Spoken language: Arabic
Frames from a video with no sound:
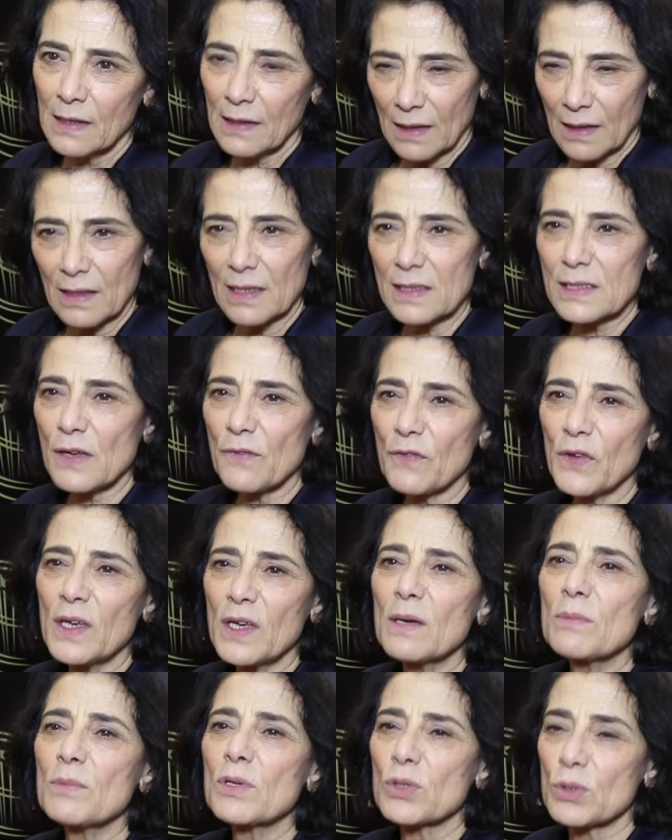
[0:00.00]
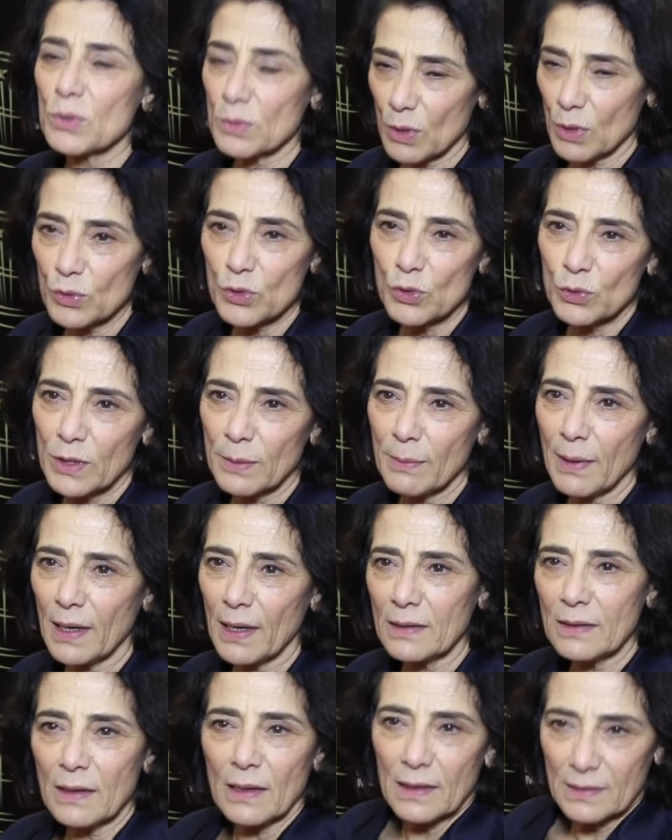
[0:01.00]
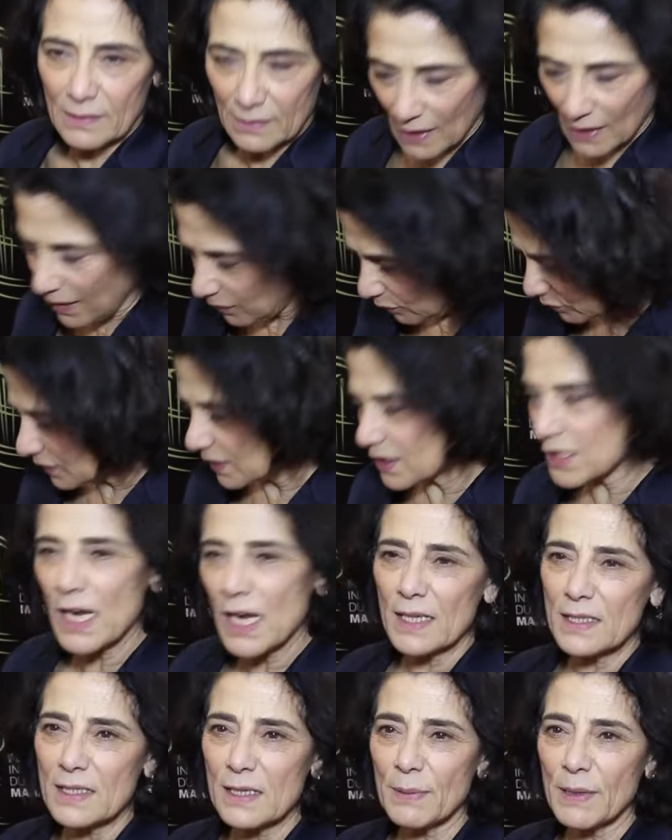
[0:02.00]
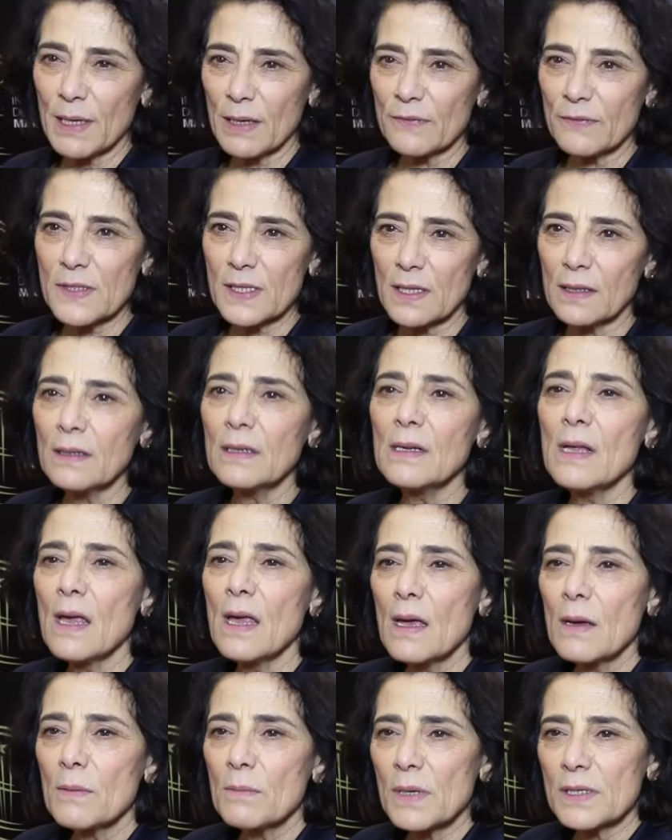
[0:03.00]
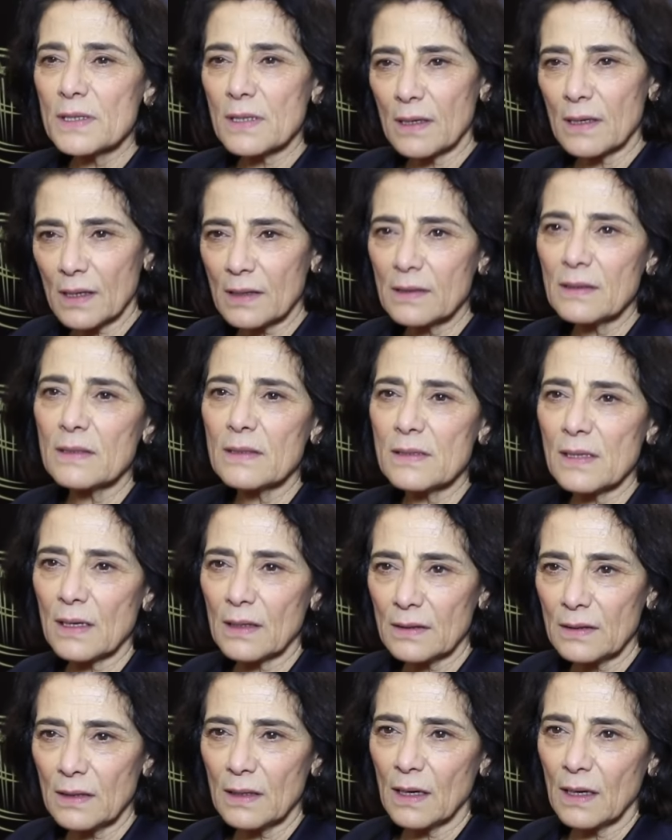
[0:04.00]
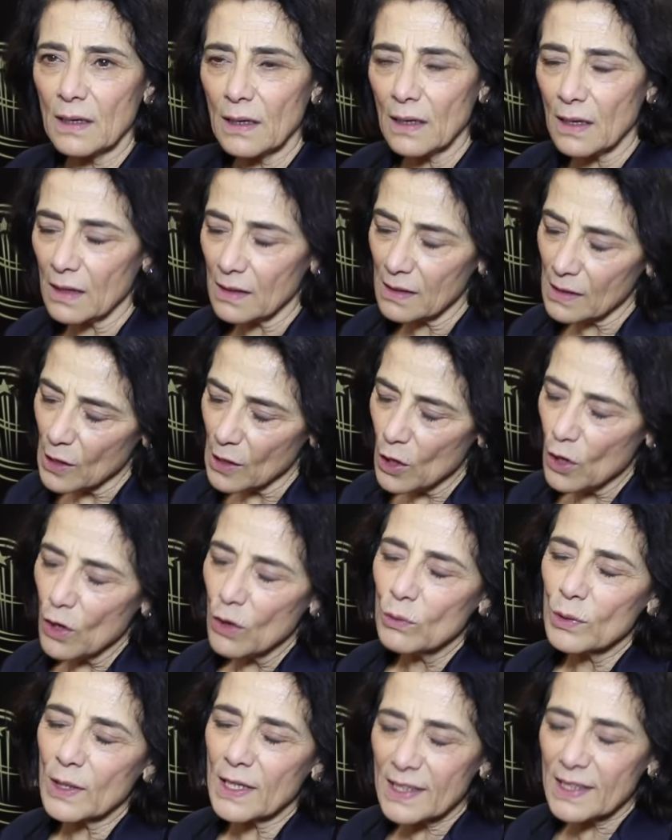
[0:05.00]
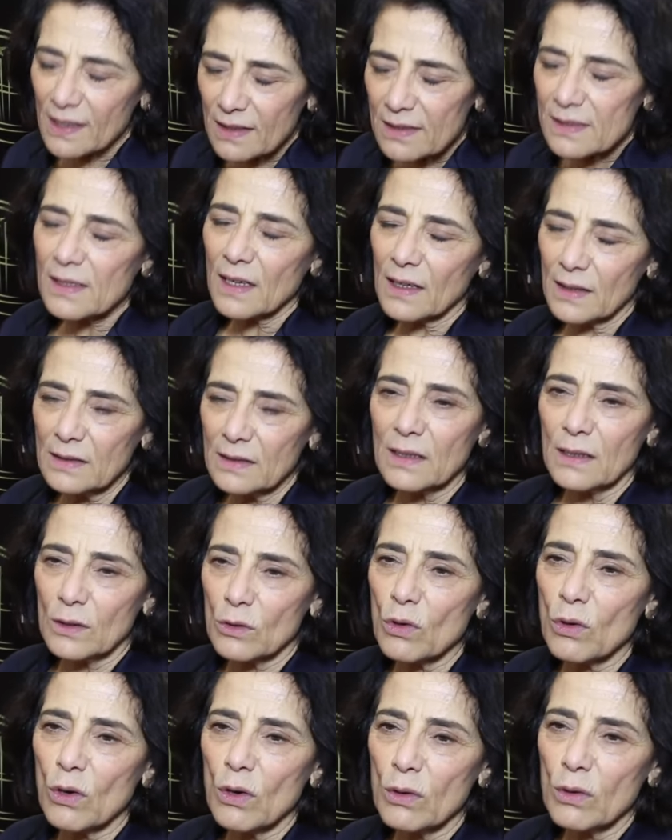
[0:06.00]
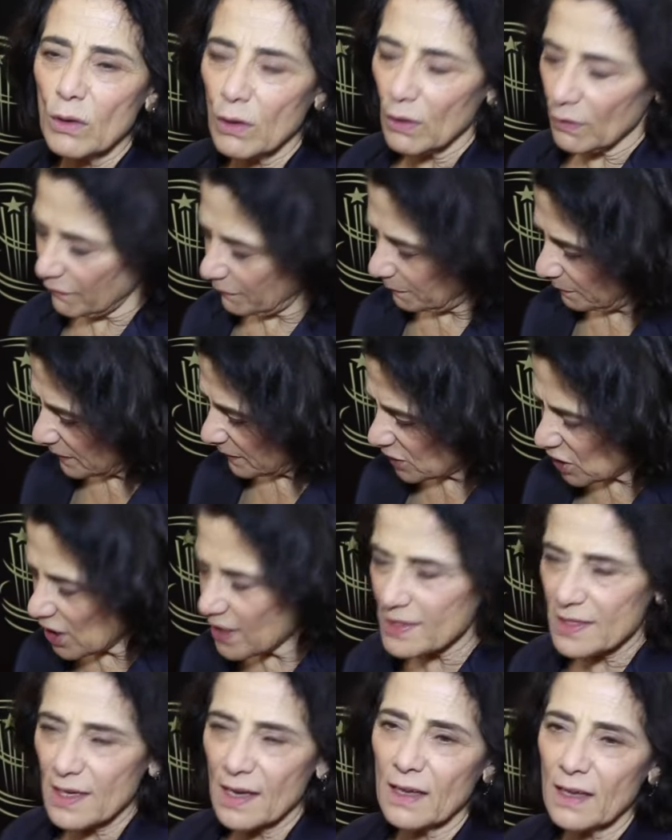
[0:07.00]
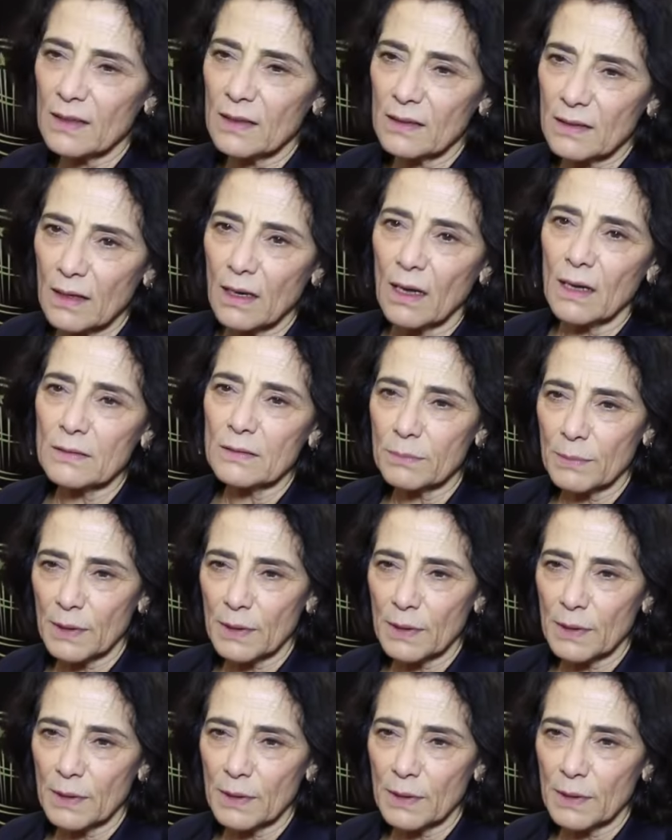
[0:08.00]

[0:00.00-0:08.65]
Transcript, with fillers: للأسف هي مش موجودة معنا لتاخذ الجائزة بنفسها، بس أنا كثير سعيدة لإلها، وكثير سعيدة إنه الجائزة هذه طلعت